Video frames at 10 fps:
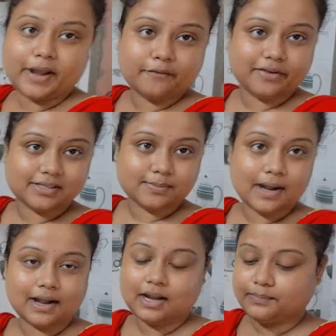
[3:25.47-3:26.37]
ব্রেকফাস্ট
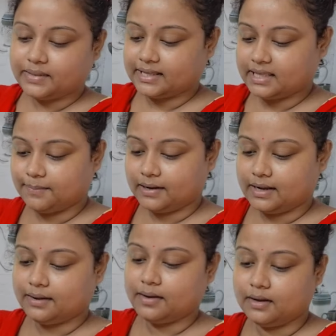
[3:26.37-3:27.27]
বানালাম দেখতেই
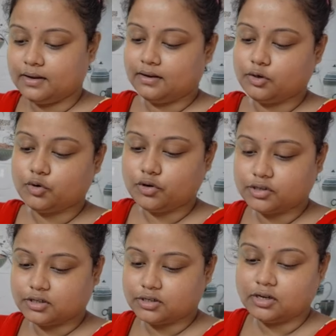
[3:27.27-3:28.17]
পেলে
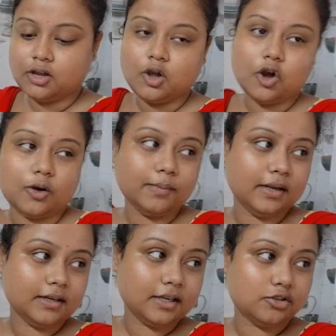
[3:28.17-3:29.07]
টোস্ট
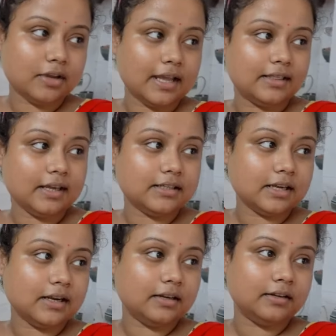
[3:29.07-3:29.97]
অমলেট কিছু খেতেই
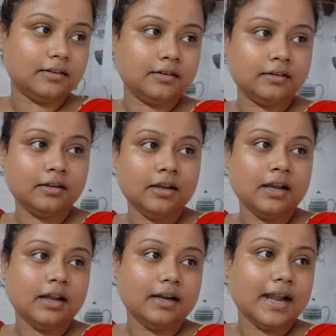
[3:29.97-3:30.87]
চাই
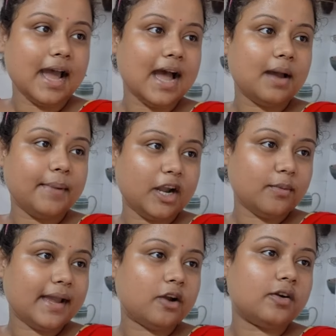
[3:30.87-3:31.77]
না
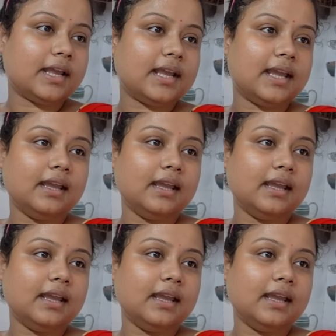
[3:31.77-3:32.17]
বেরোবে এক্ষুনি